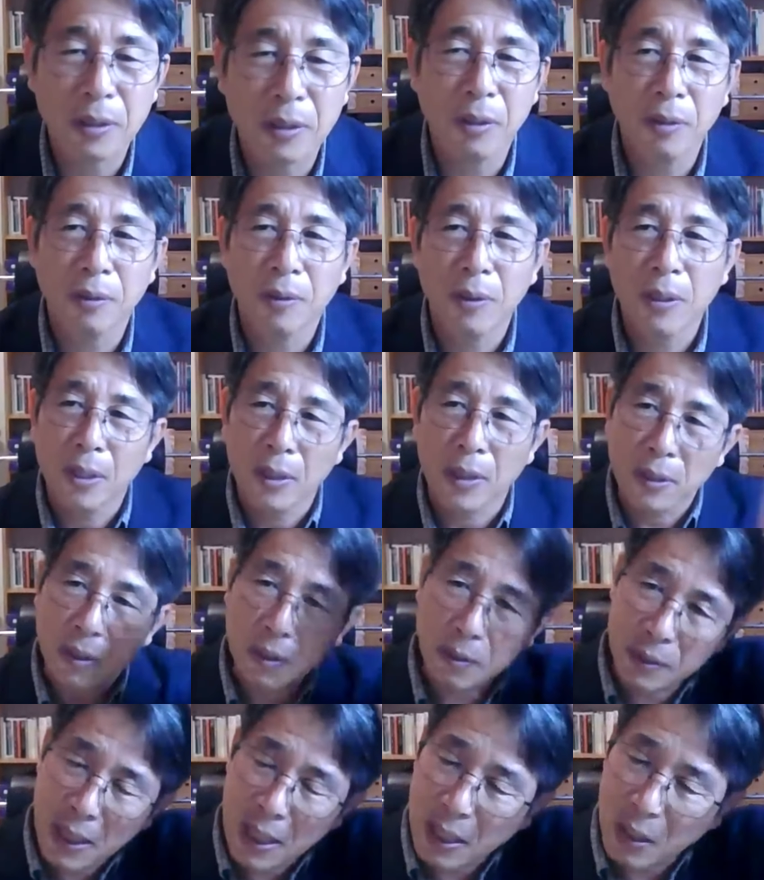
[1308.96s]
그래서
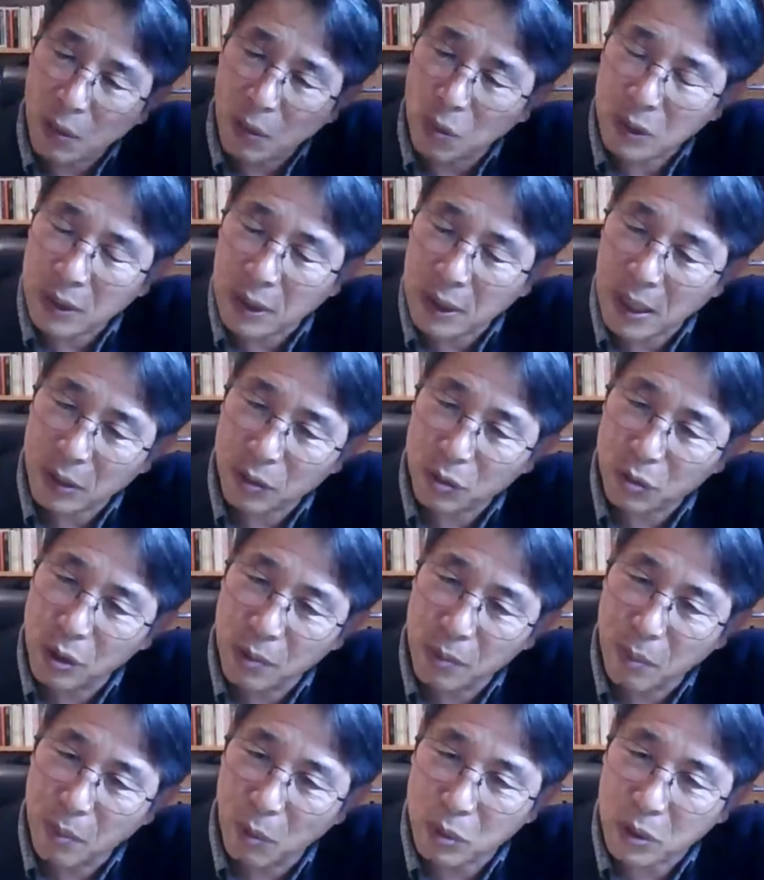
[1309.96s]
정 내가
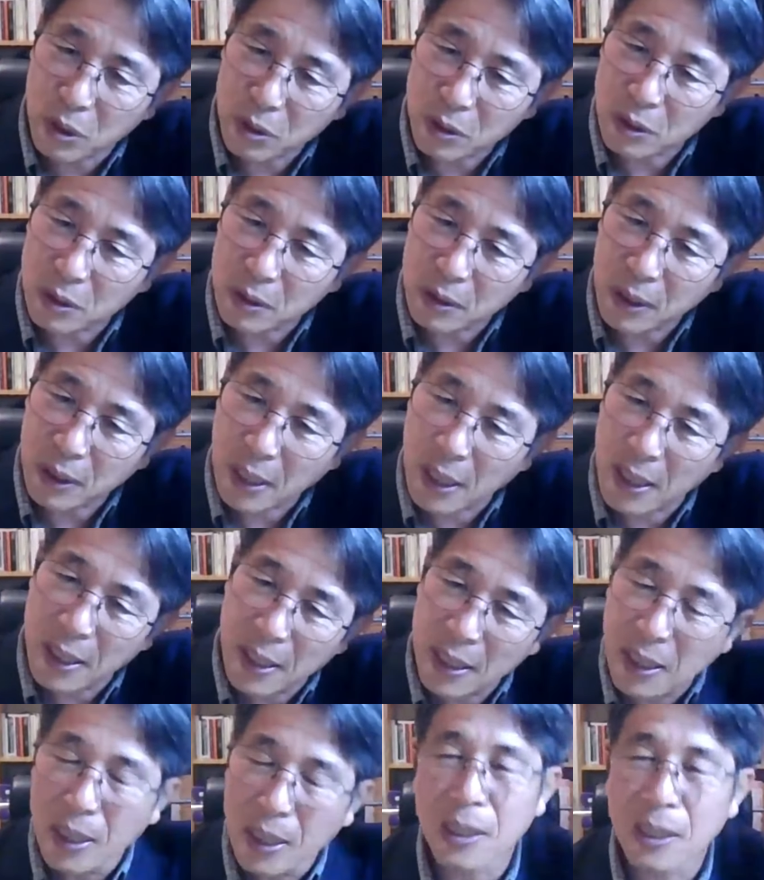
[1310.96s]
혹시나 주님이 오셨을
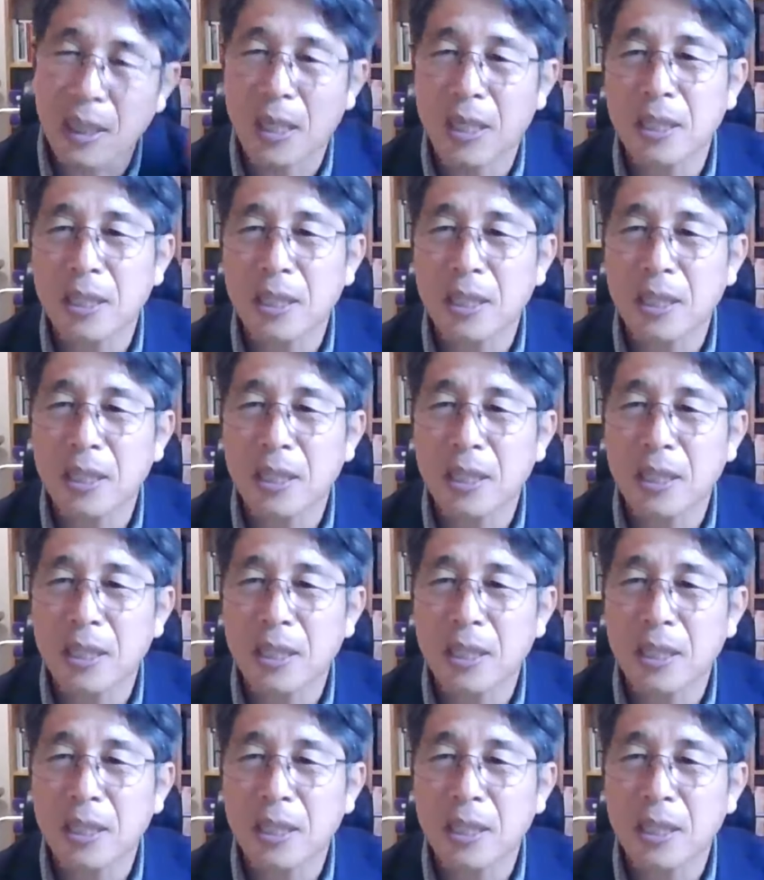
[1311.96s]
때